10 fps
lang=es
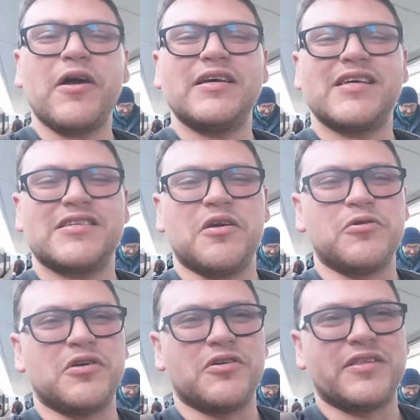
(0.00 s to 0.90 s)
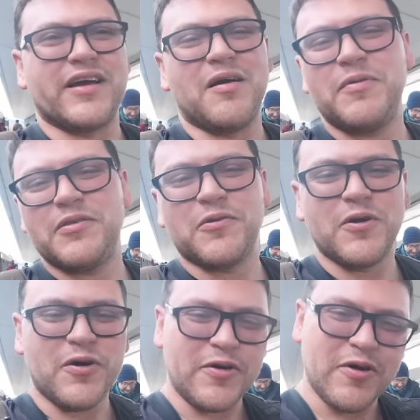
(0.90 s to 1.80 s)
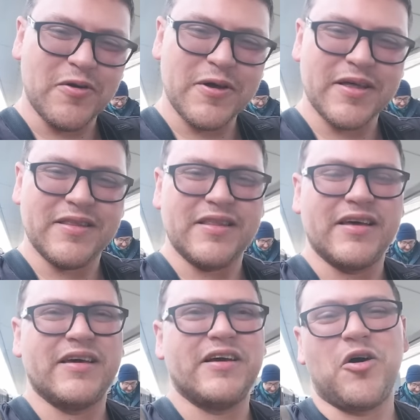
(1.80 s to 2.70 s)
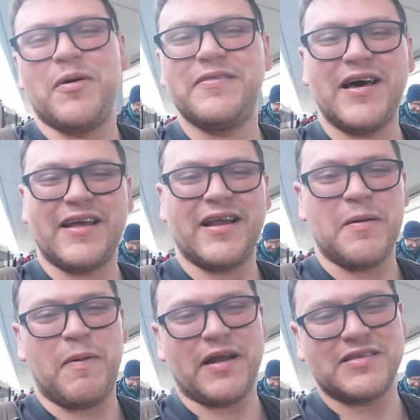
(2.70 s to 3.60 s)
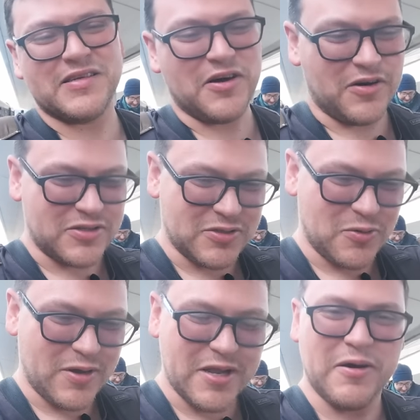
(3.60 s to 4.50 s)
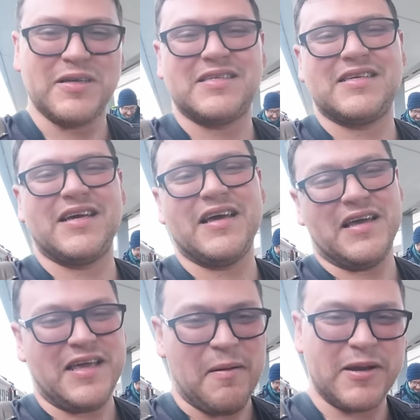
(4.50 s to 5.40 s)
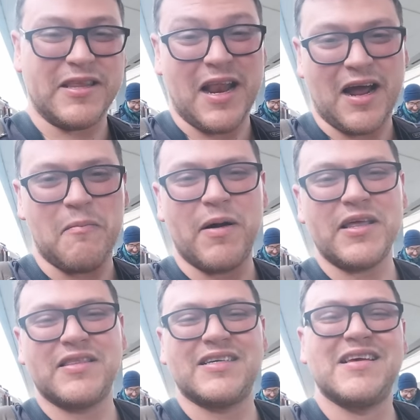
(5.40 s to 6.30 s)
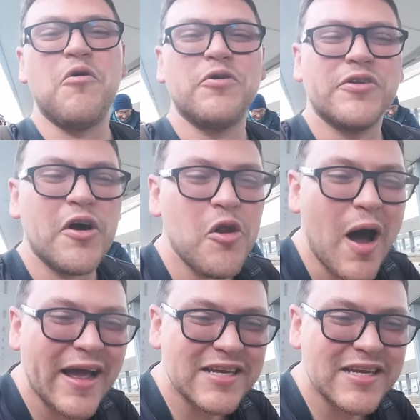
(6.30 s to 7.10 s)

que les haya gustado este capítulo, no olviden de comentar qué les pareció, suscríbanse y aprieten la campanita si aún no lo han